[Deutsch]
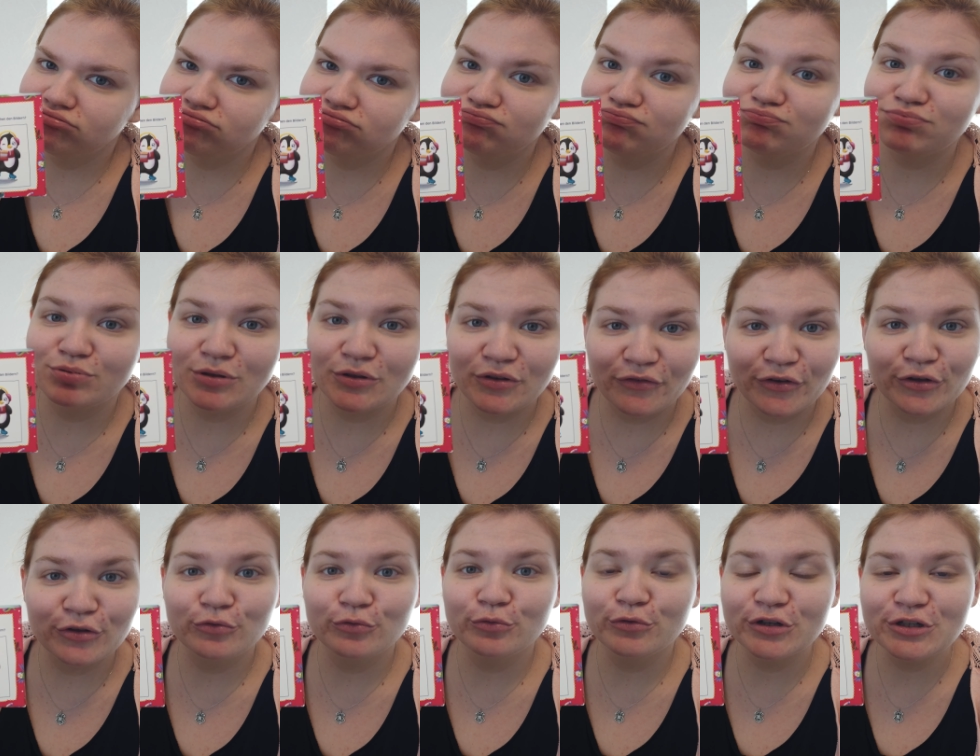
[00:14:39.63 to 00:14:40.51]

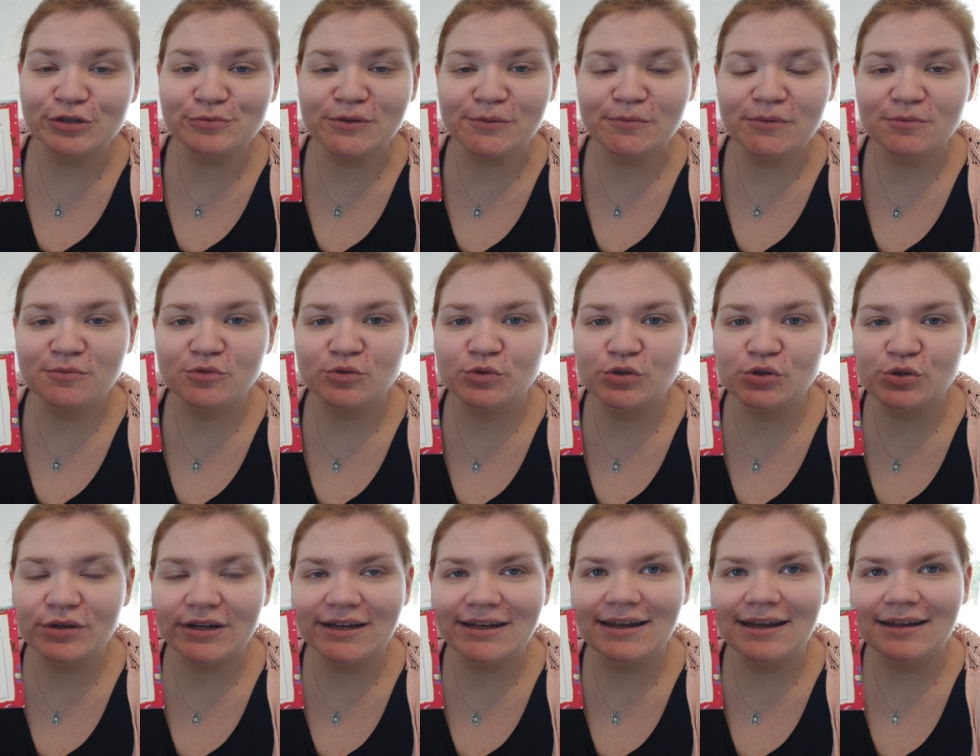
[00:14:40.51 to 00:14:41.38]
Versuche ich mal meinem Sohn zu
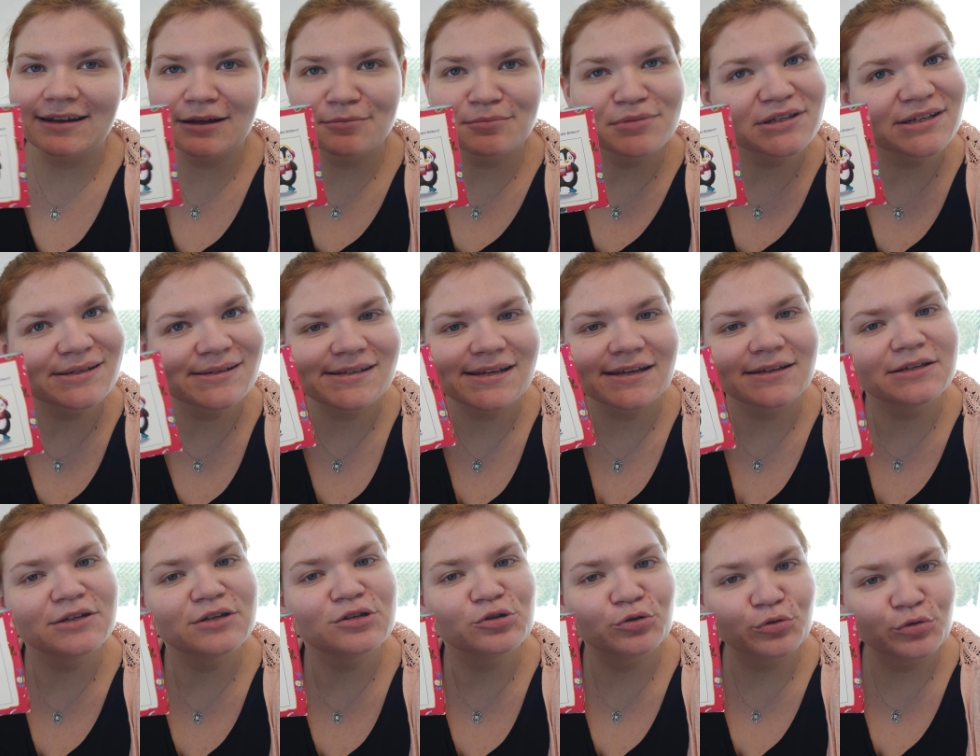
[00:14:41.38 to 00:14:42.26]
erklären, habe ich
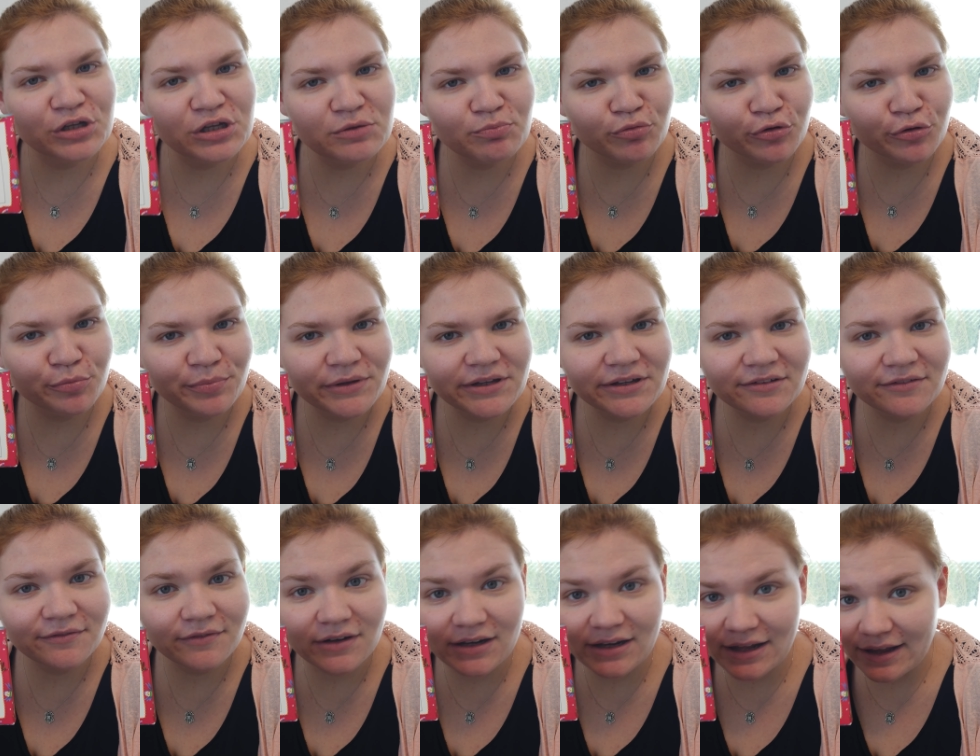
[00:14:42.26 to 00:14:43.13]
tatsächlich noch nie probiert.
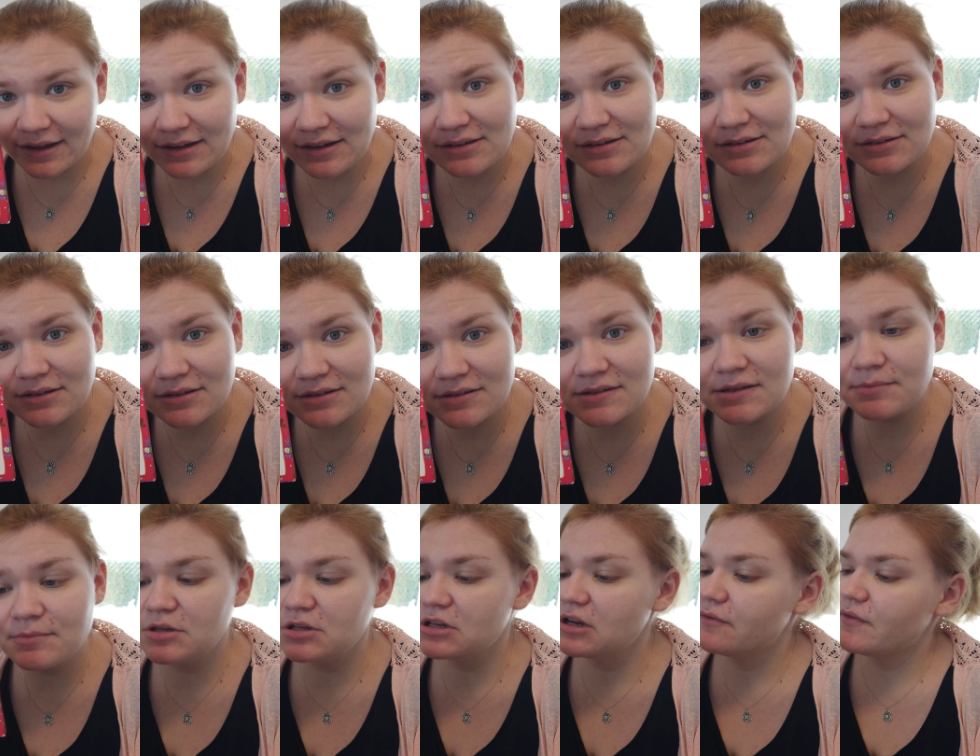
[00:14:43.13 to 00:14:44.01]
Vielleicht ist er
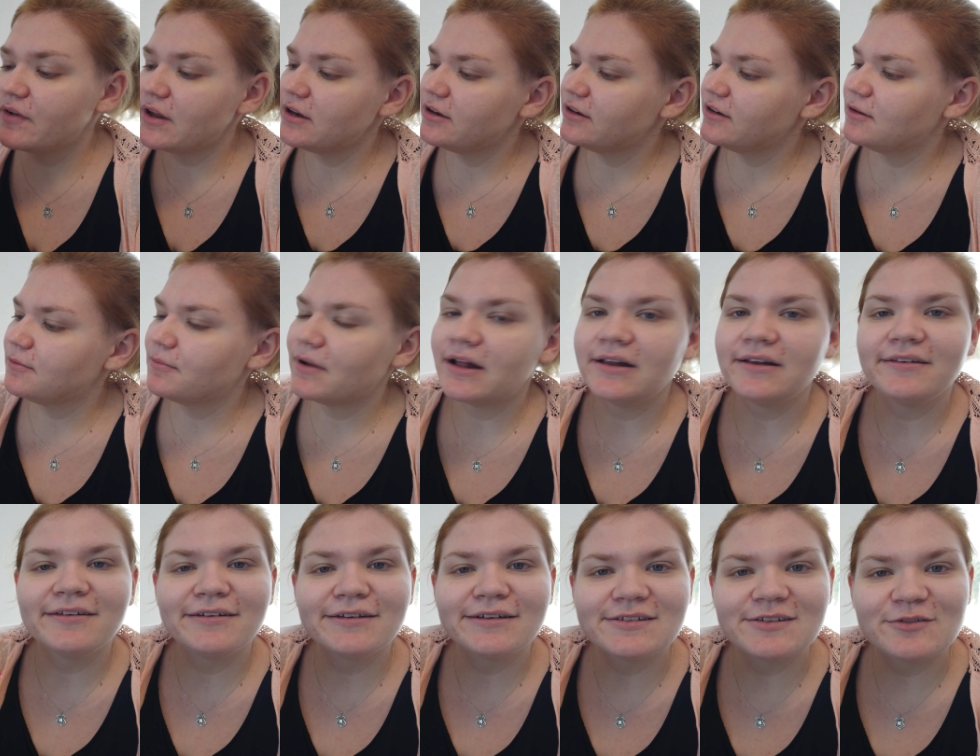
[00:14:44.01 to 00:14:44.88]
mittlerweile in dem Alter,
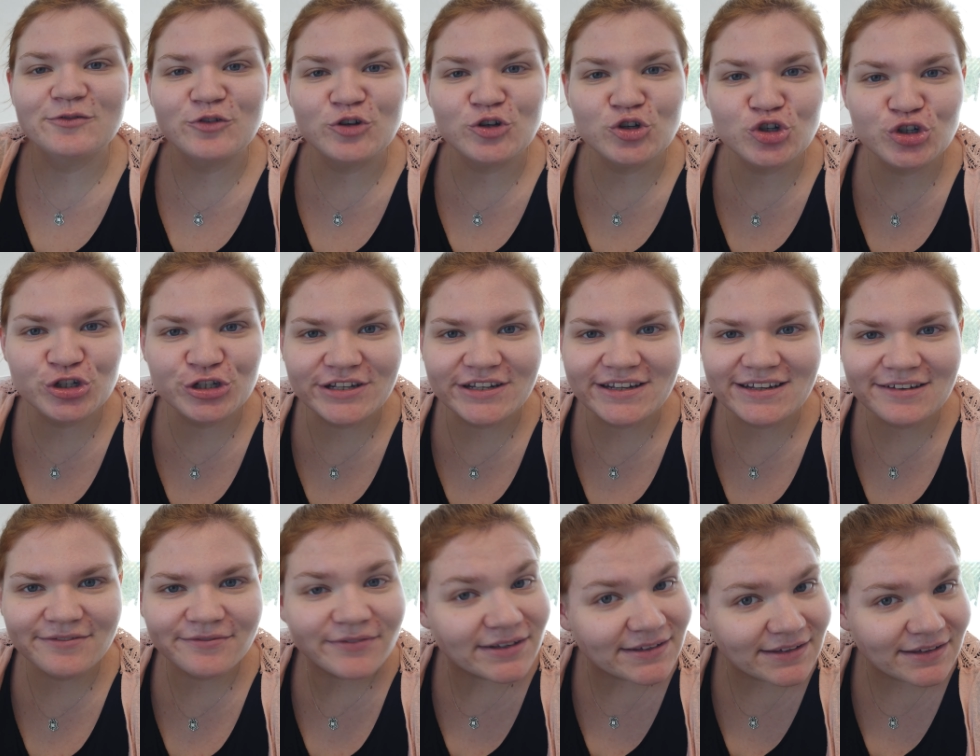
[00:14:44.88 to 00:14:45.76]
dass er versteht,
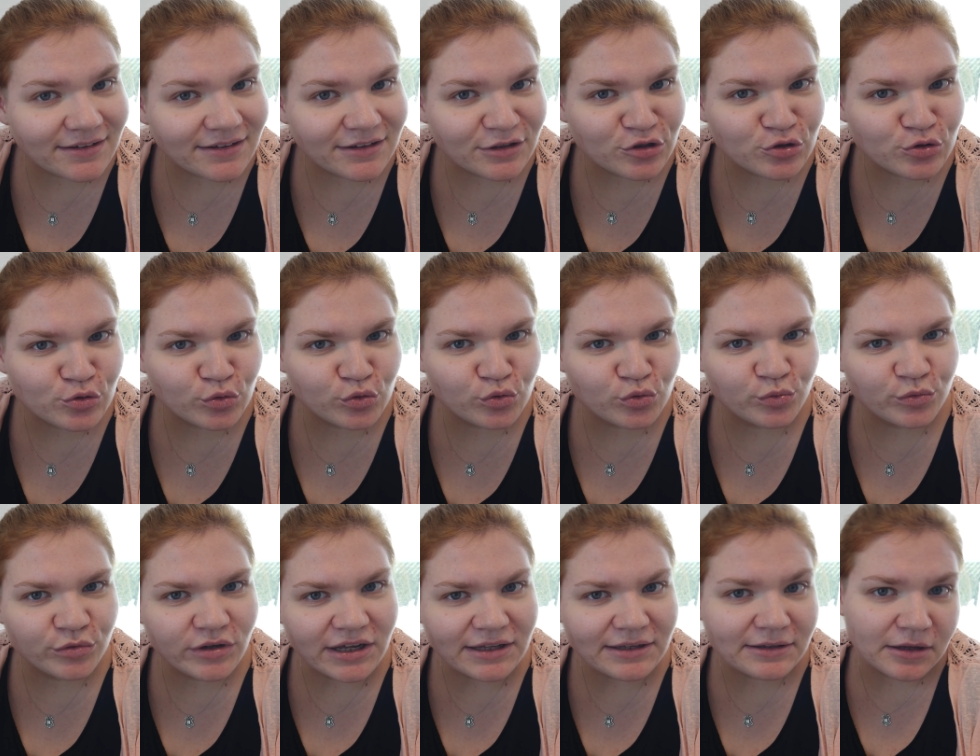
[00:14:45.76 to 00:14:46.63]
was er dazu tun
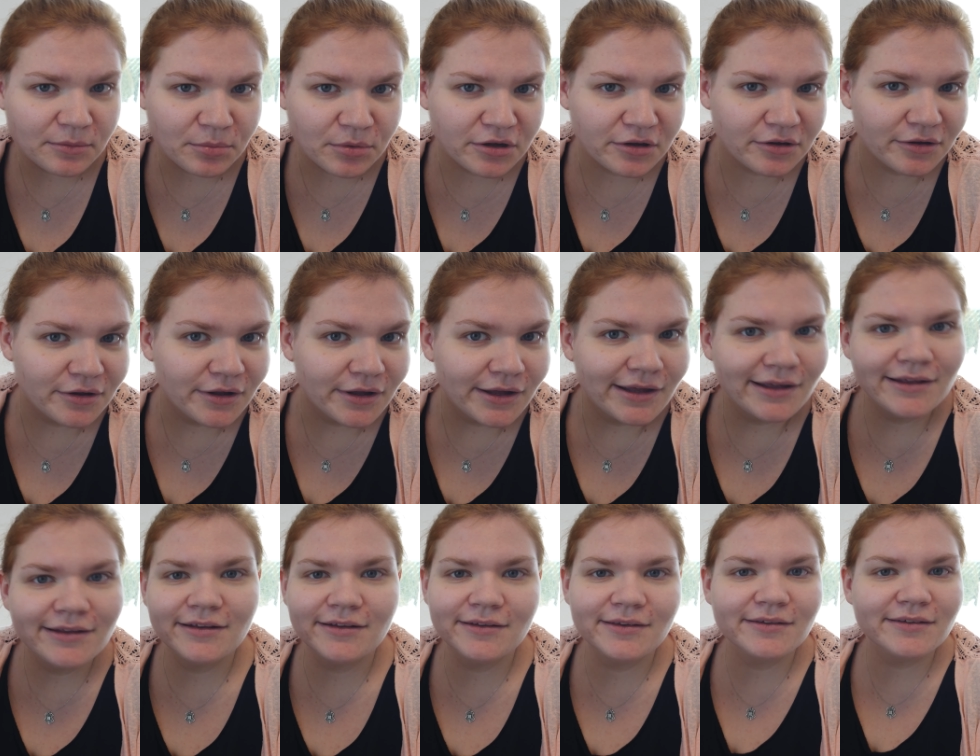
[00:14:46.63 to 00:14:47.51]
hat, aber
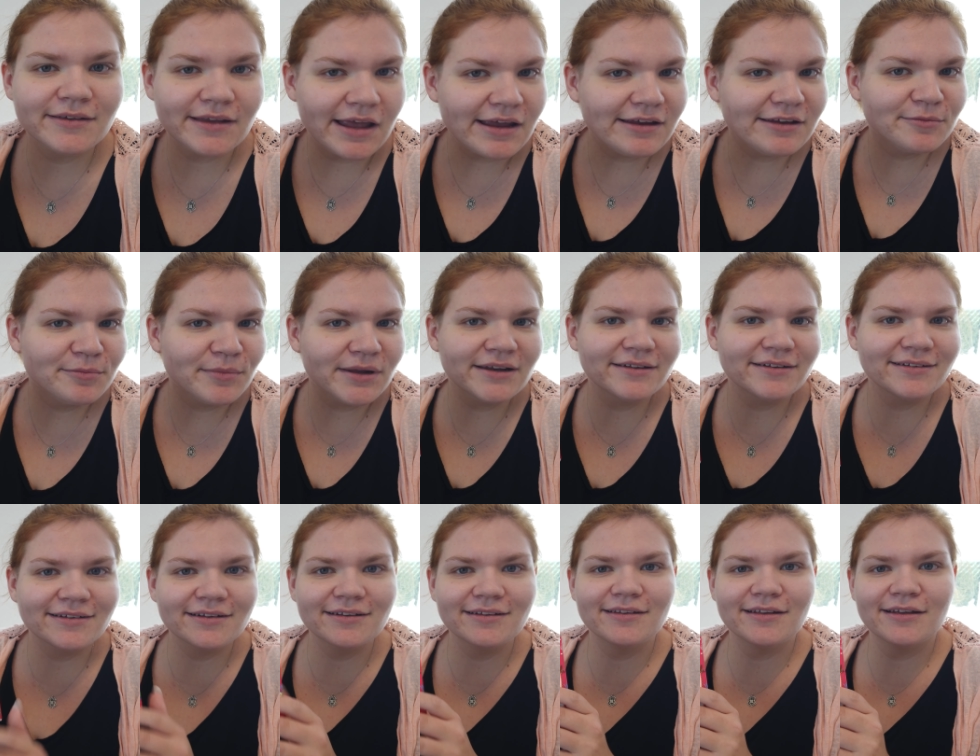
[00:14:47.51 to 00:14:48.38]
das ist echt mal
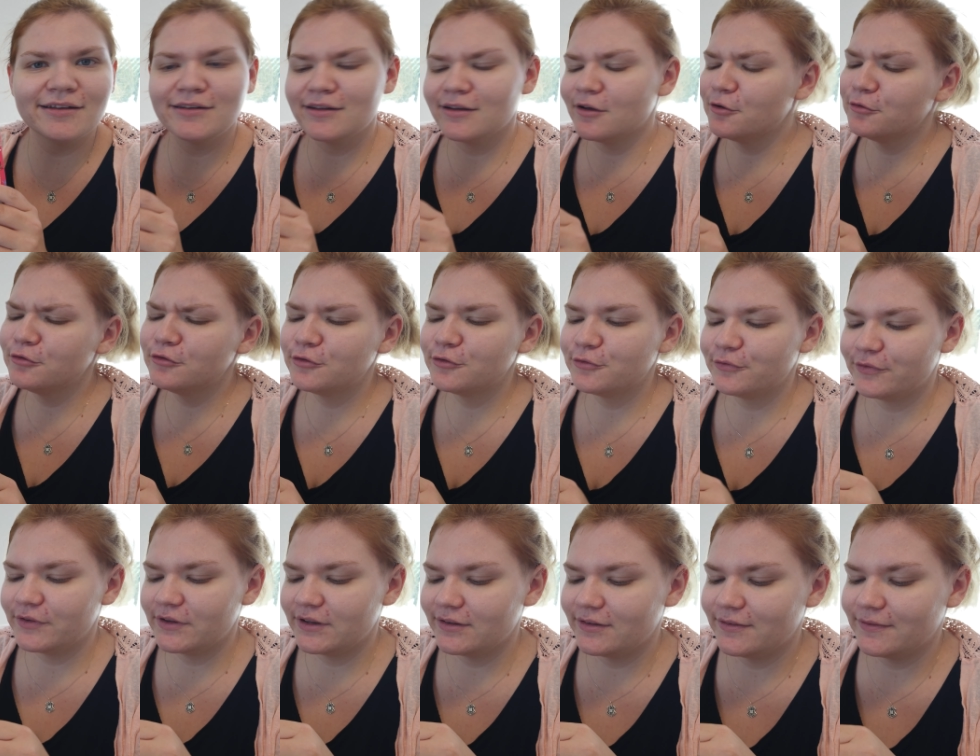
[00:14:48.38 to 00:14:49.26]
interessant
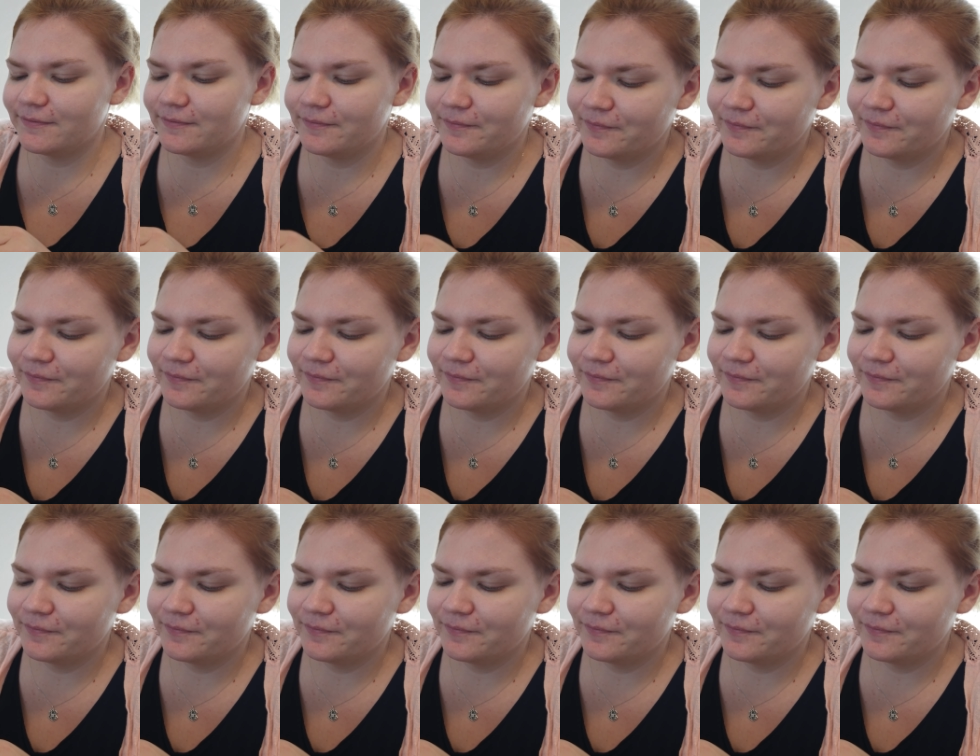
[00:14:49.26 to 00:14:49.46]
herauszufinden.